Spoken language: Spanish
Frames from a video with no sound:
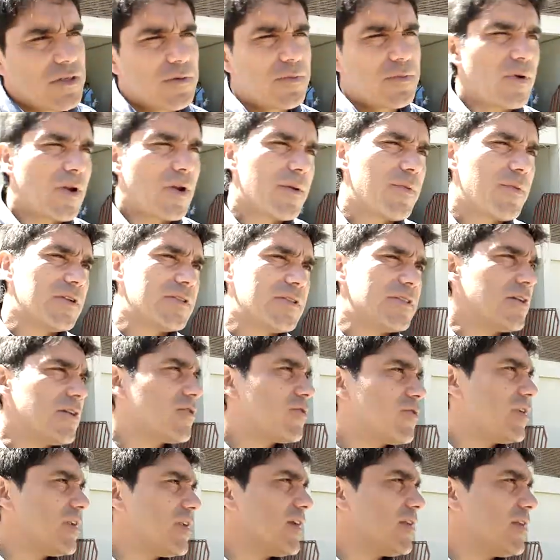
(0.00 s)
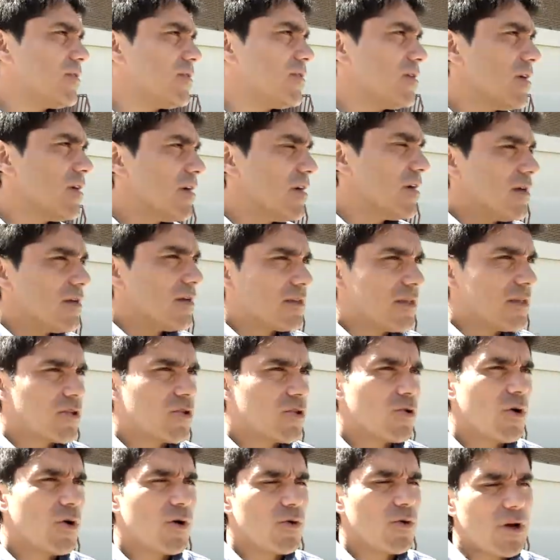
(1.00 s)
por ahí por el 5 de enero están
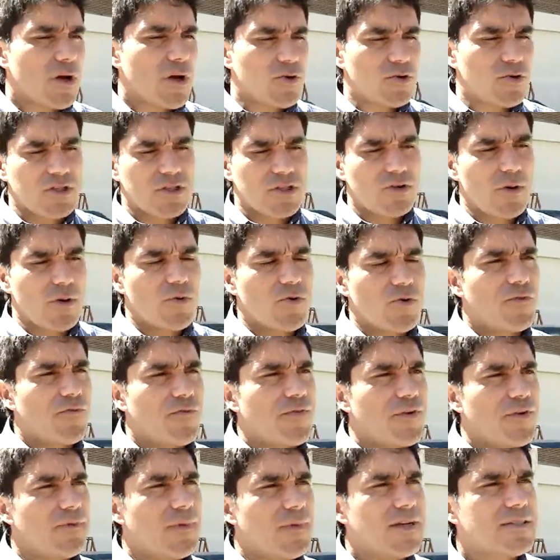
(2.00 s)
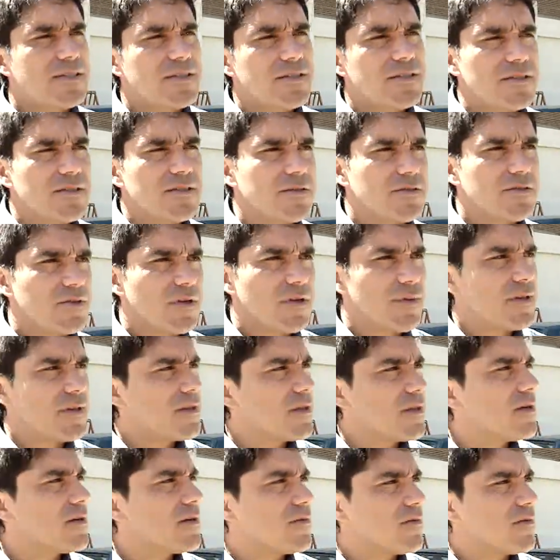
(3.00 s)
todas algunas cosas todavía por confirmarse,
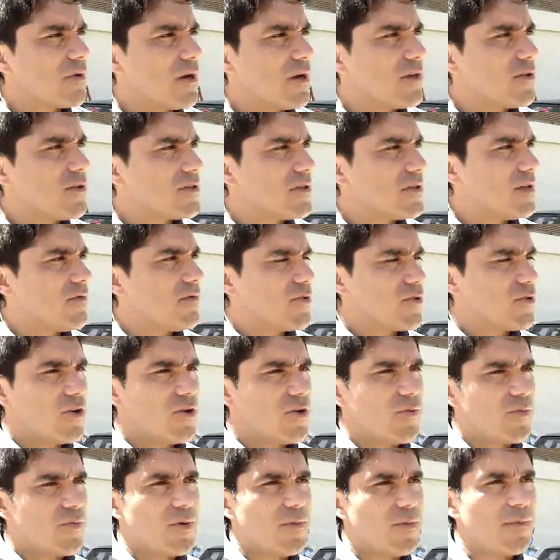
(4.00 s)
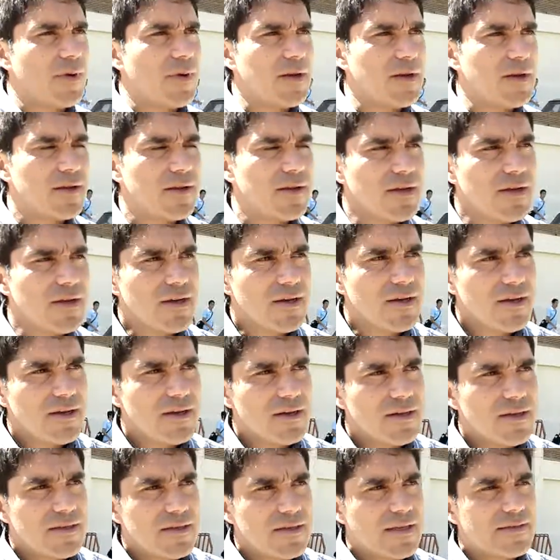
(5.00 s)
seguramente Waldo Silva ustedes lo pueden ver,
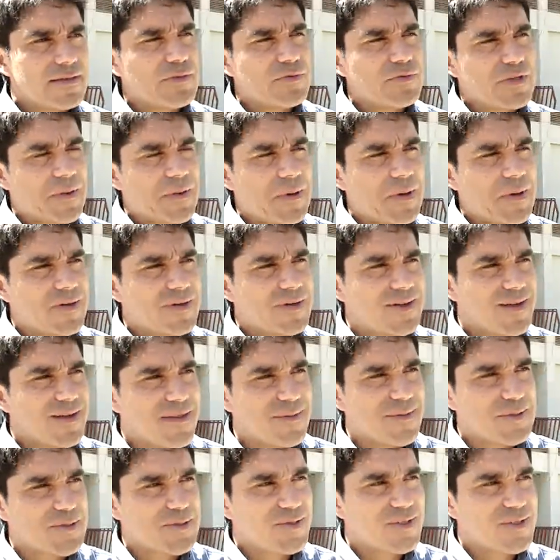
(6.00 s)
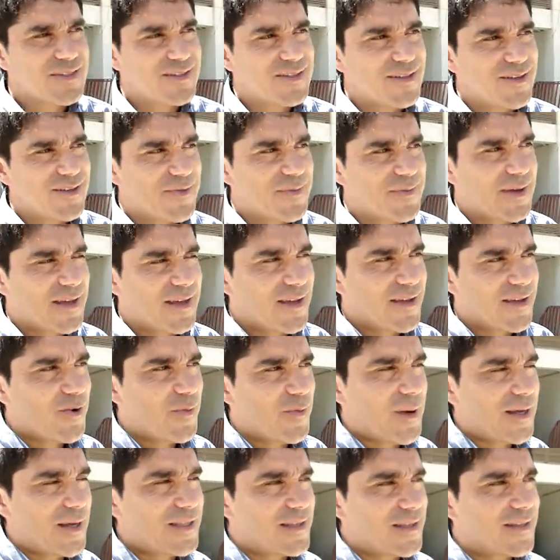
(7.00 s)
y hacer un llamado a través de Pasión de Cerro para que no
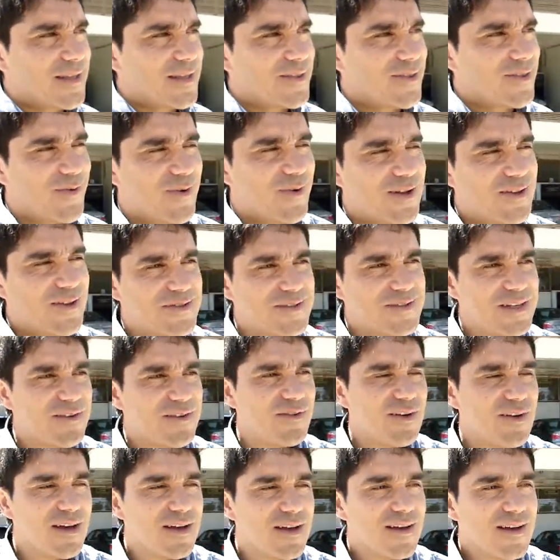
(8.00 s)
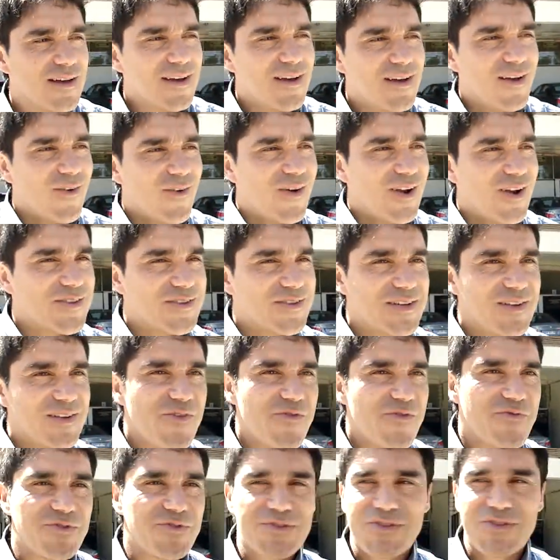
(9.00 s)
maten tanto a Waldo Silva. Waldo
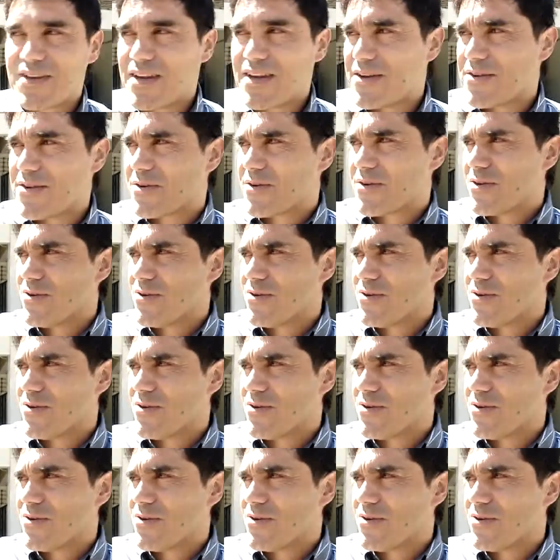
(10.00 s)
Silva es un funcionario del